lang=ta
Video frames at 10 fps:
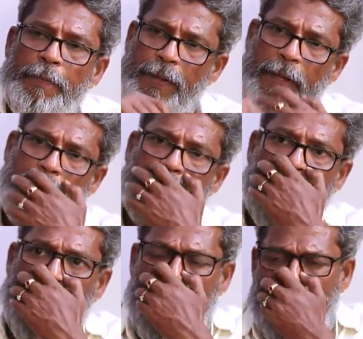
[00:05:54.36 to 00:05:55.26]
அப்போ
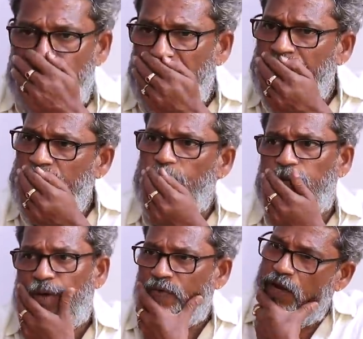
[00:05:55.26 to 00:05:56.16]
அவரை வந்து
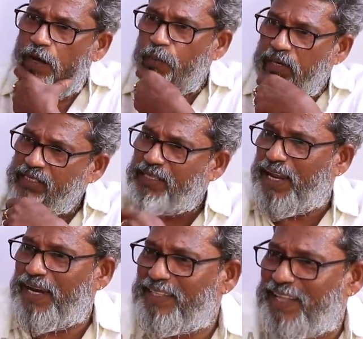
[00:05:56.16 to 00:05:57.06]
ஒருத்தவங்க ஃபாலோ பண்ணுறது
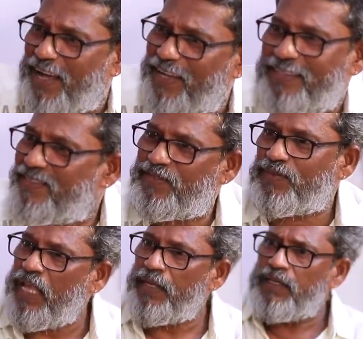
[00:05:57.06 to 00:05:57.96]
நல்லது தான்
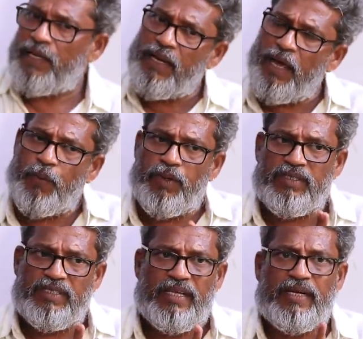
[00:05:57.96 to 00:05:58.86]
ஏன்னா ஒரு
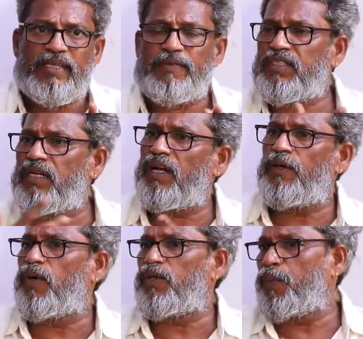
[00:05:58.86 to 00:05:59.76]
சிறந்த
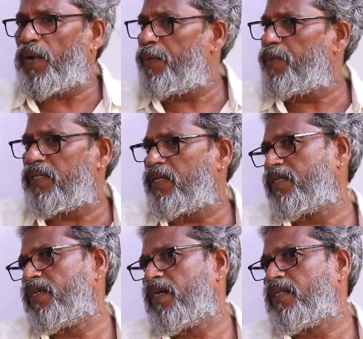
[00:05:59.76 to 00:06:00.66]
விஷயங்களை ஒருத்தவங்க
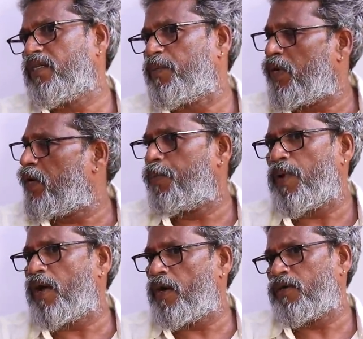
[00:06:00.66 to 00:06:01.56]
பயன்படுத்துறதுங்கிறது நம்ம
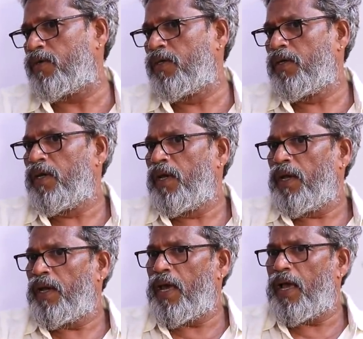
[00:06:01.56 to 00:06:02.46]
பாராட்டணும்
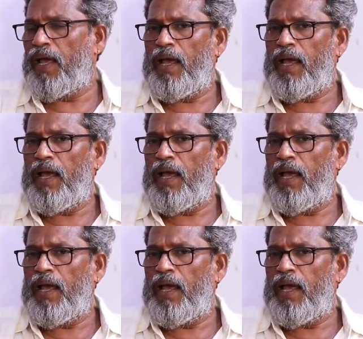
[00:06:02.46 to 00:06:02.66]
ஏன்னா